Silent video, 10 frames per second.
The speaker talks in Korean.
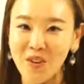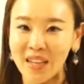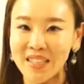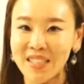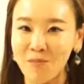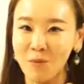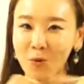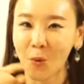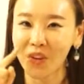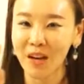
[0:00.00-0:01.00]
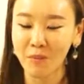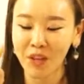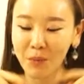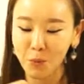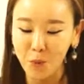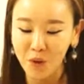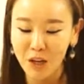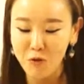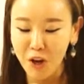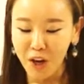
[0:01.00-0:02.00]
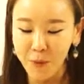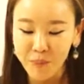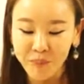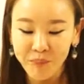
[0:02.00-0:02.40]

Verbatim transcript: 같이 한번 정리 한번 해보도록 하고요.